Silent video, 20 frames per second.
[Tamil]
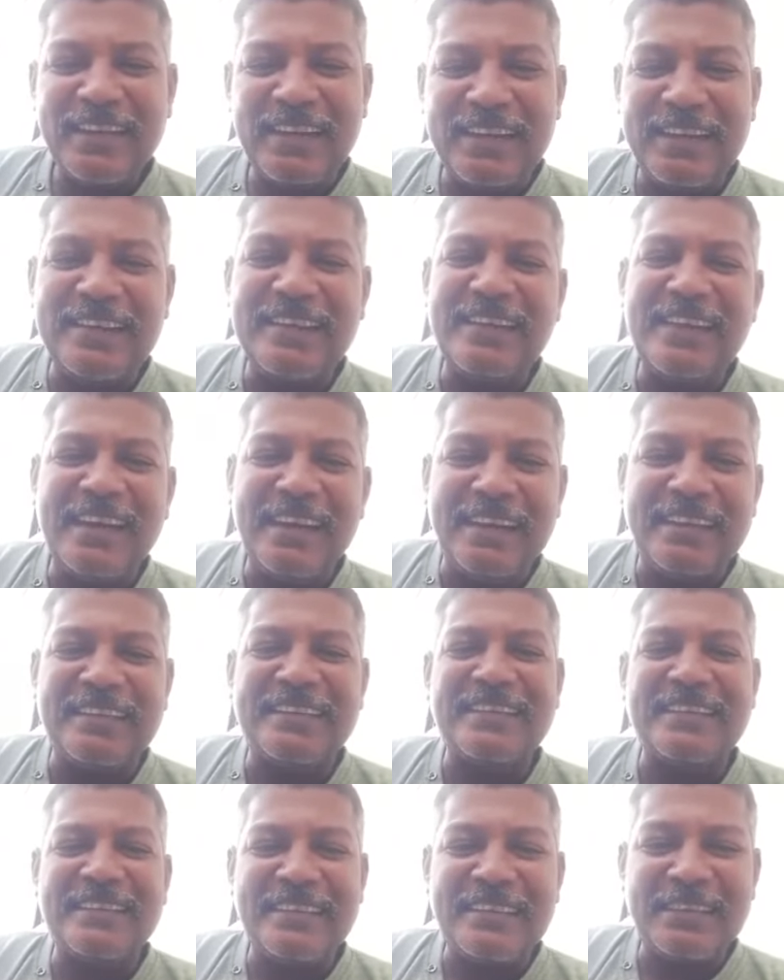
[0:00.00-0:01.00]
என்ன
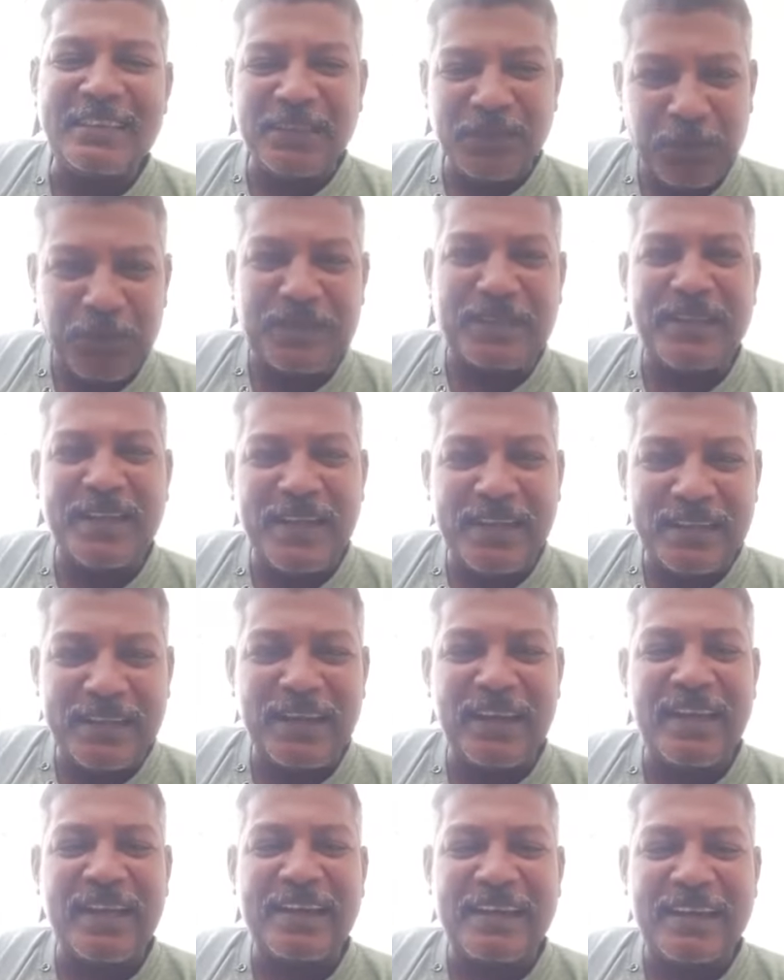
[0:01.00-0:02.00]
இது இது ஒரு
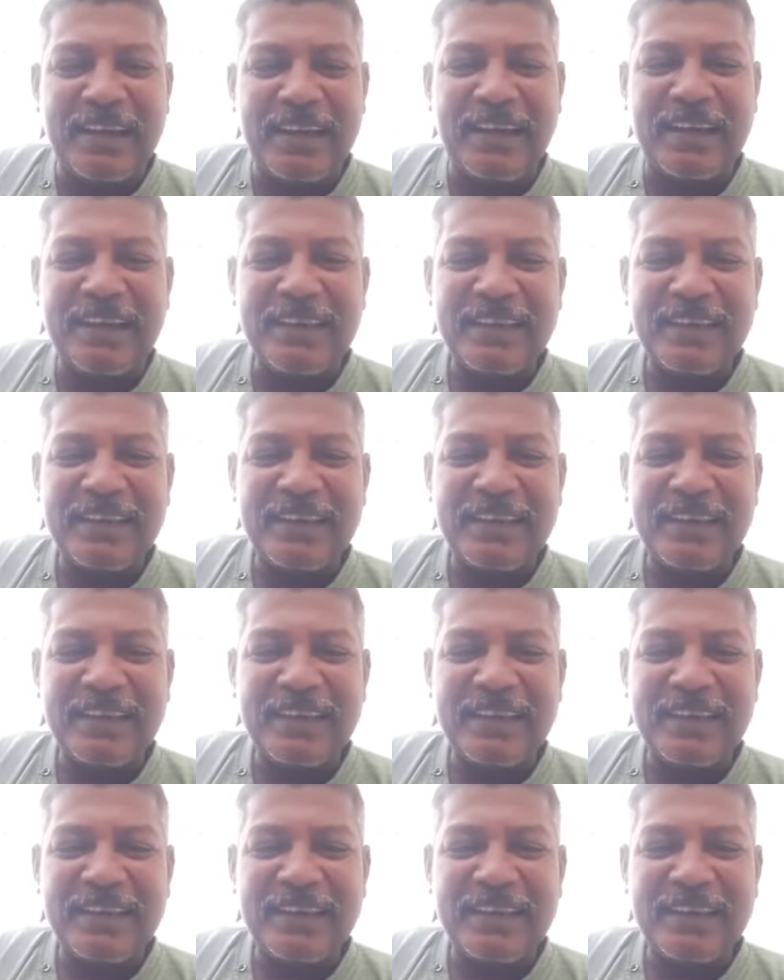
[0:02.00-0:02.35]
தேர்தல் அறிக்கை